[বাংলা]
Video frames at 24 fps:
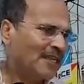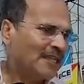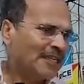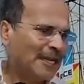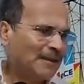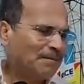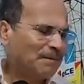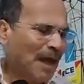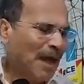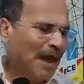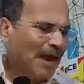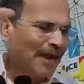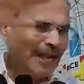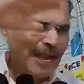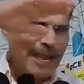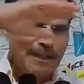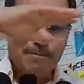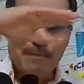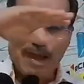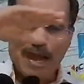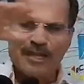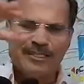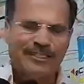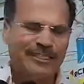তিনি বাংলায়
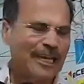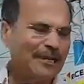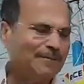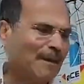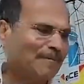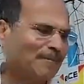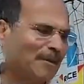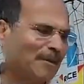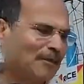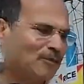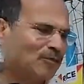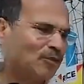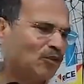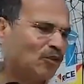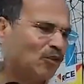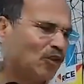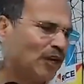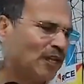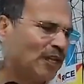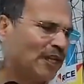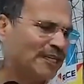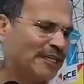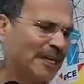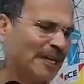মাংসের ব্যবসা শুরু
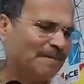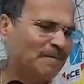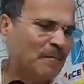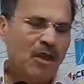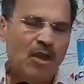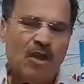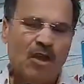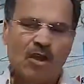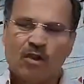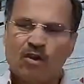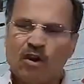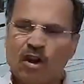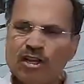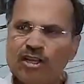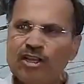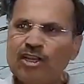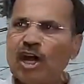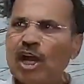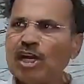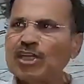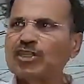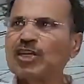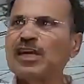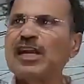করে দিয়েছেন কোন
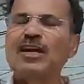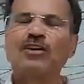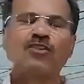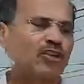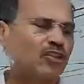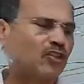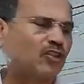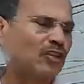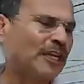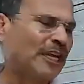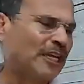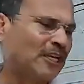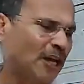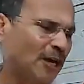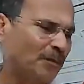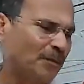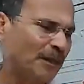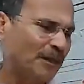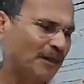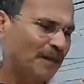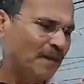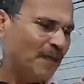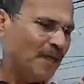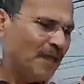ধর্ষণের কত রেট
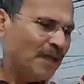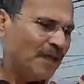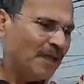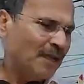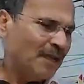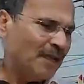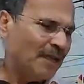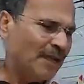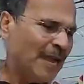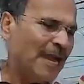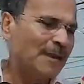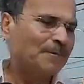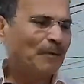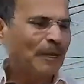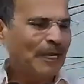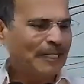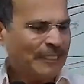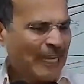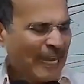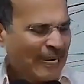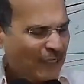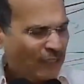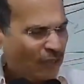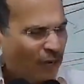হবে এরপরে
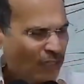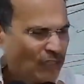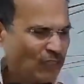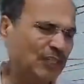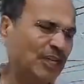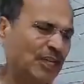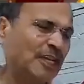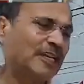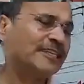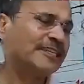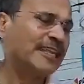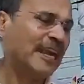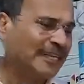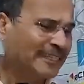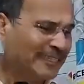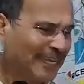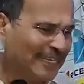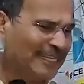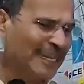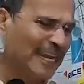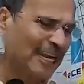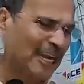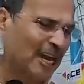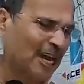সেই ধর্ষণের
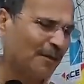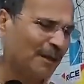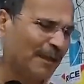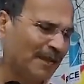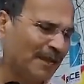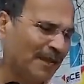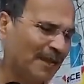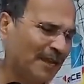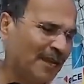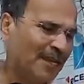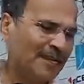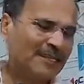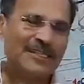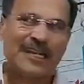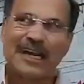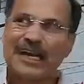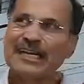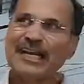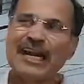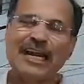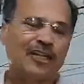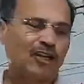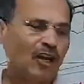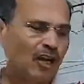টেন্ডার ডাকা হবে
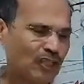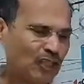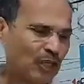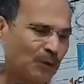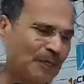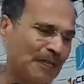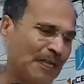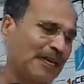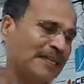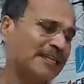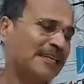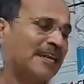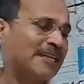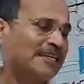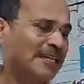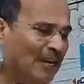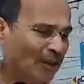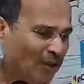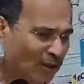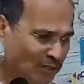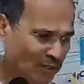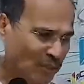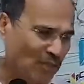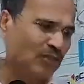যারা যারা ধর্ষণ তারা
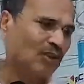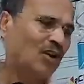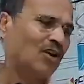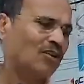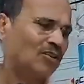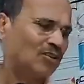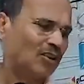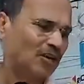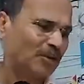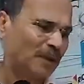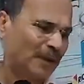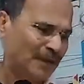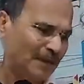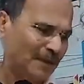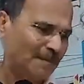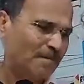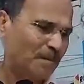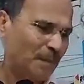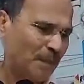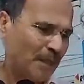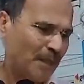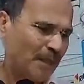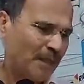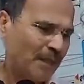টেন্ডারে অংশগ্রহণ করবে
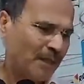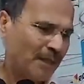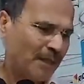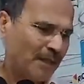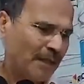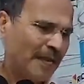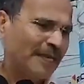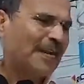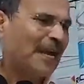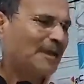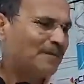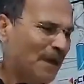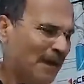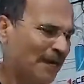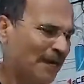এটাই